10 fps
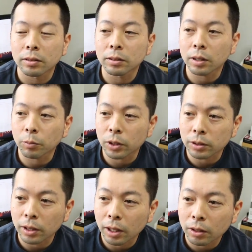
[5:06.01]
うずさんもで
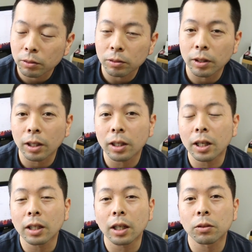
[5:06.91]
すね、あの映画
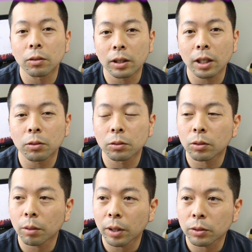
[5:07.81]
関係とかね、こういう
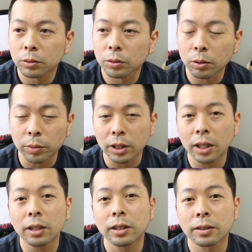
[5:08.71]
ドラマのすごい見
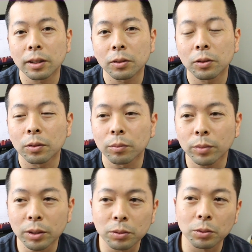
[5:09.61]
たいんですけど、
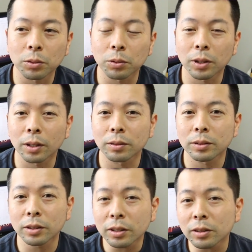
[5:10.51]
見るとほら、
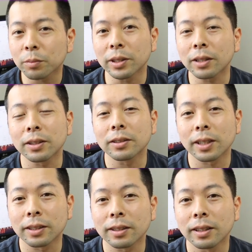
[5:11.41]
次々見たくなる
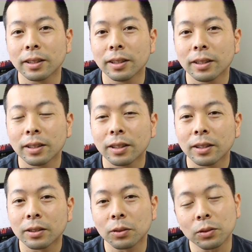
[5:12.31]
じゃないですか。
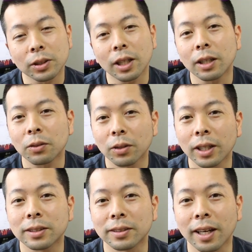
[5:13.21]
その時間が取れないです